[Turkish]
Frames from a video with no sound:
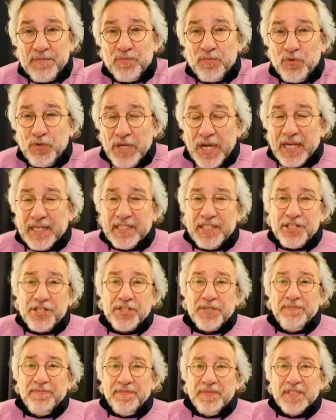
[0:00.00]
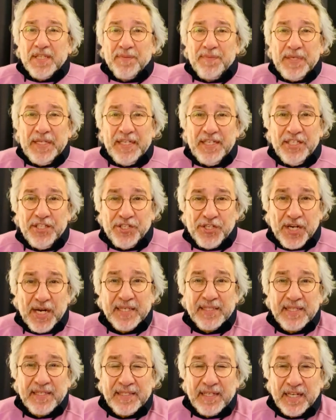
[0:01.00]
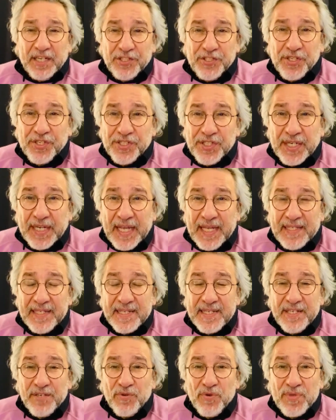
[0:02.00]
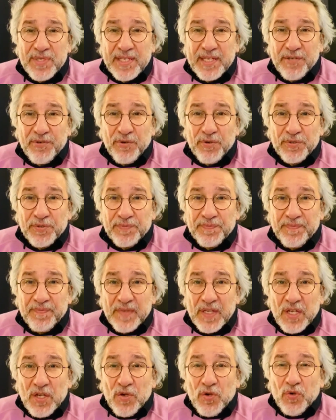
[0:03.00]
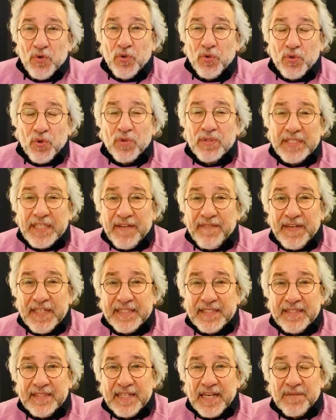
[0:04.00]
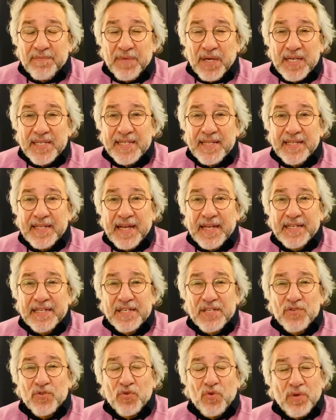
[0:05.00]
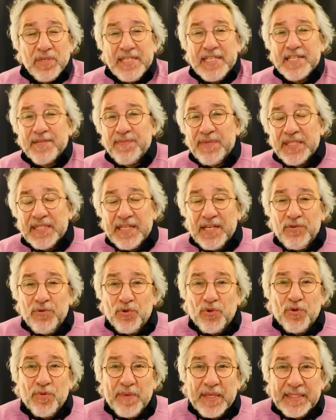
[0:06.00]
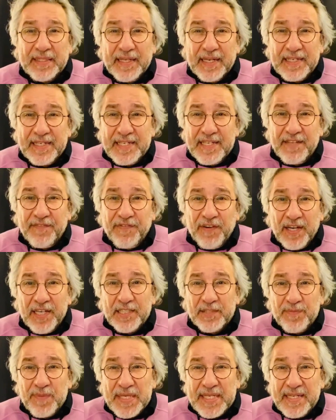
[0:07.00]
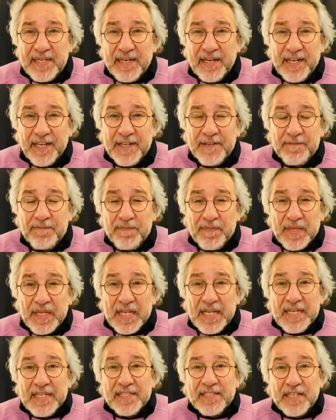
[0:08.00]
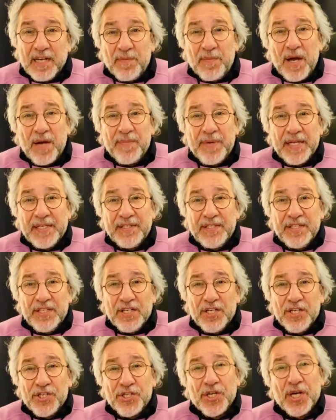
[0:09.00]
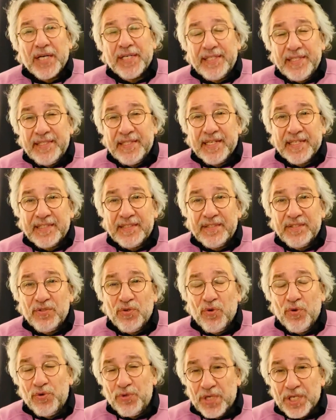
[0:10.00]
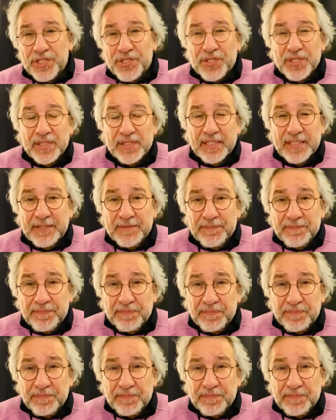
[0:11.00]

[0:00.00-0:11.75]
Bu yaklaşım tabi içeride de açıkça kendisini gösteriyor. Hukuk devletinden bahseden son isminde hükümetten istifa etmesiyle tamamen Şahinlerin önü açıldı.